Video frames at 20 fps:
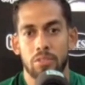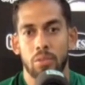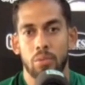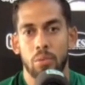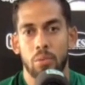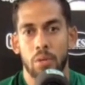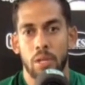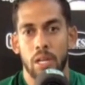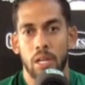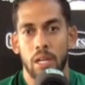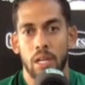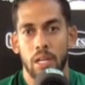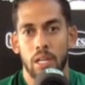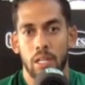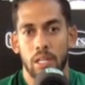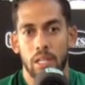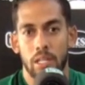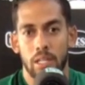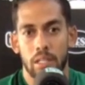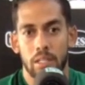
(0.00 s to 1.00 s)

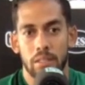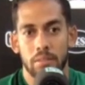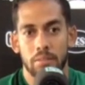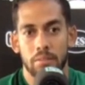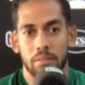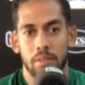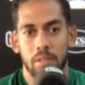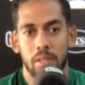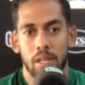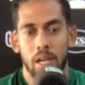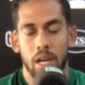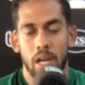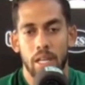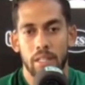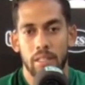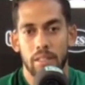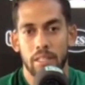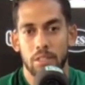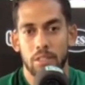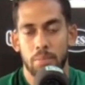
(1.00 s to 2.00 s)
jugar
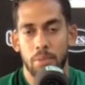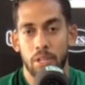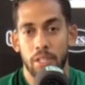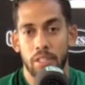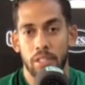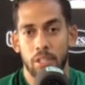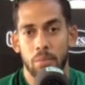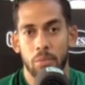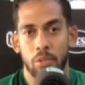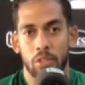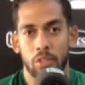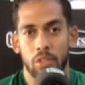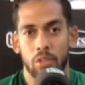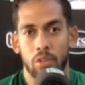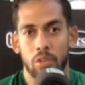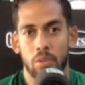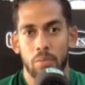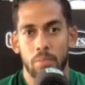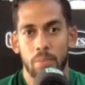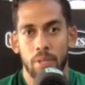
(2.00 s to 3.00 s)
antes, pero ahorita como lo tengo
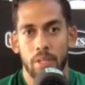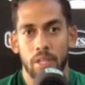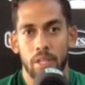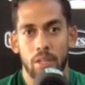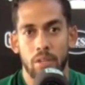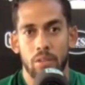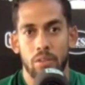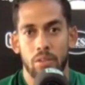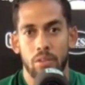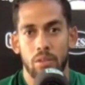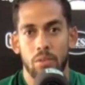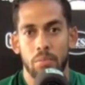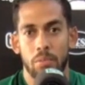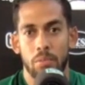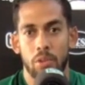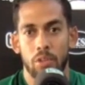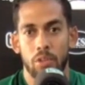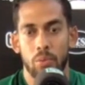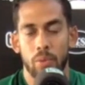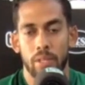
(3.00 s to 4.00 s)
compañero me
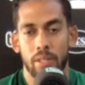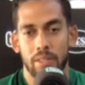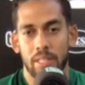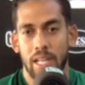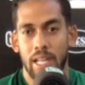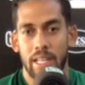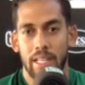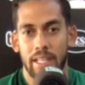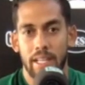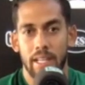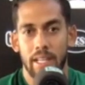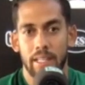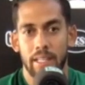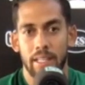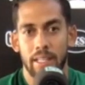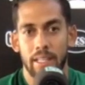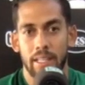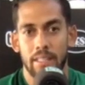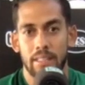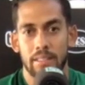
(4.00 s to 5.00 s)
doy cuenta del crack
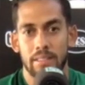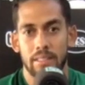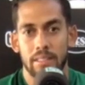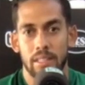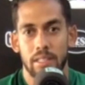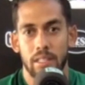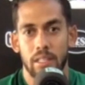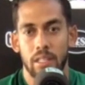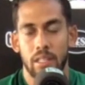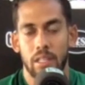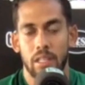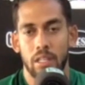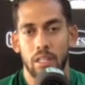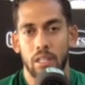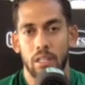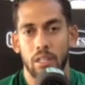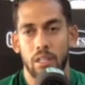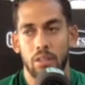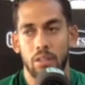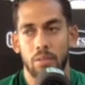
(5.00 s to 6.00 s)
que es
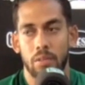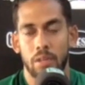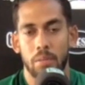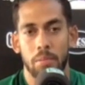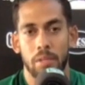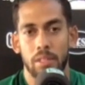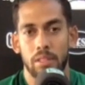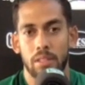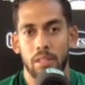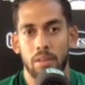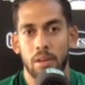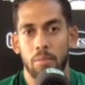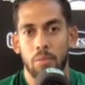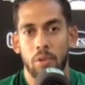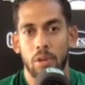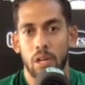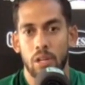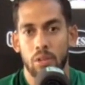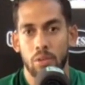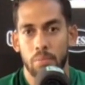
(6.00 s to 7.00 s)
y obviamente vamos
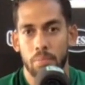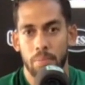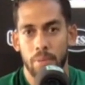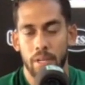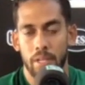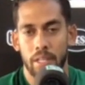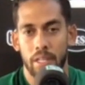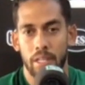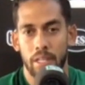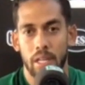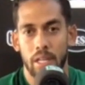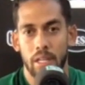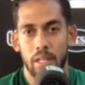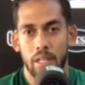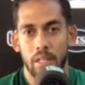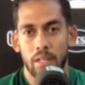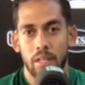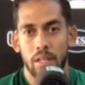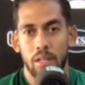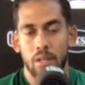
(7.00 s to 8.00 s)
a compaginar
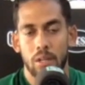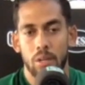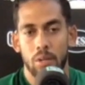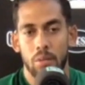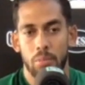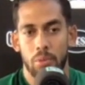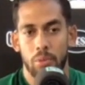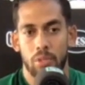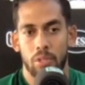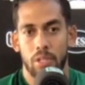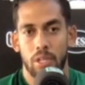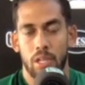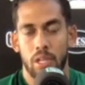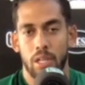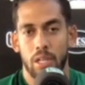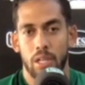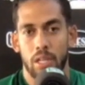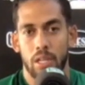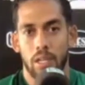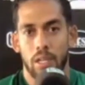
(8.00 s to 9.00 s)

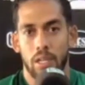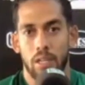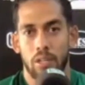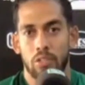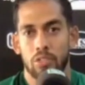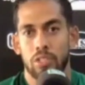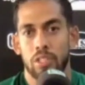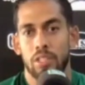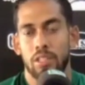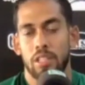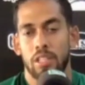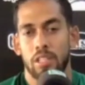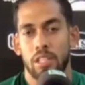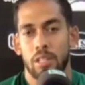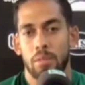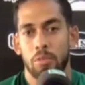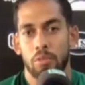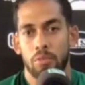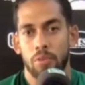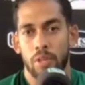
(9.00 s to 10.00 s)
porque nos
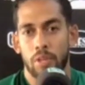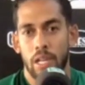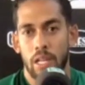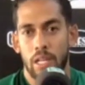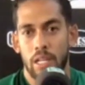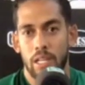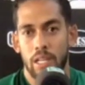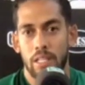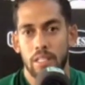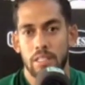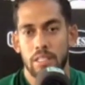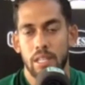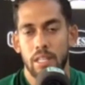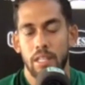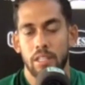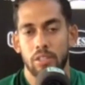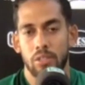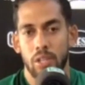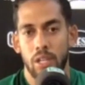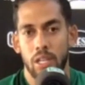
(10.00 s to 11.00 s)
entendemos fuera de la cancha,
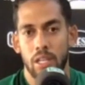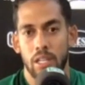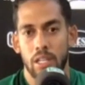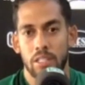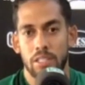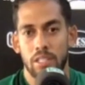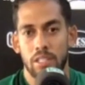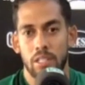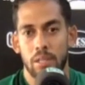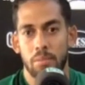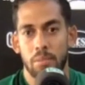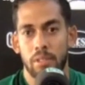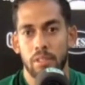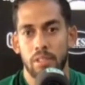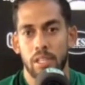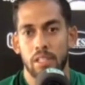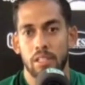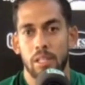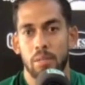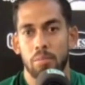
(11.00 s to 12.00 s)
dentro de la cancha también
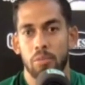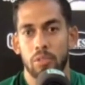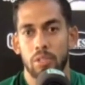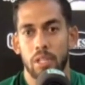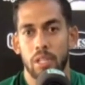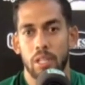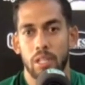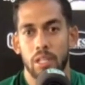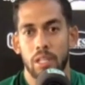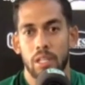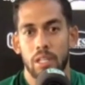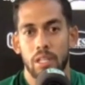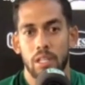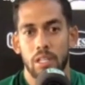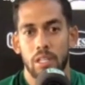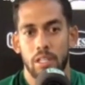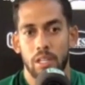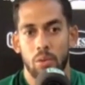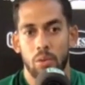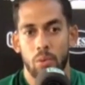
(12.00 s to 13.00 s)
tratamos de,
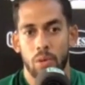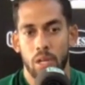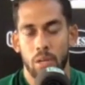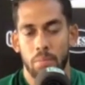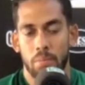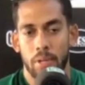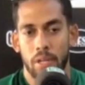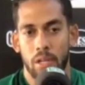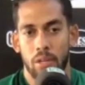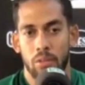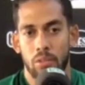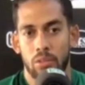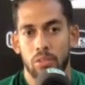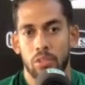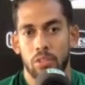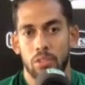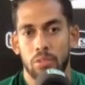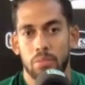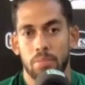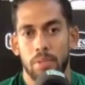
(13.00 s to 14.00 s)
de jugar para los
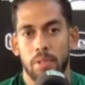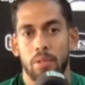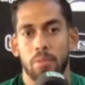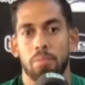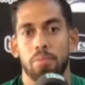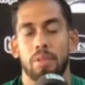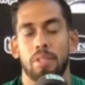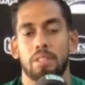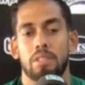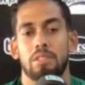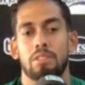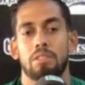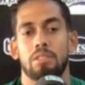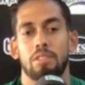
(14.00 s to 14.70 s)
dos, pero pues esas son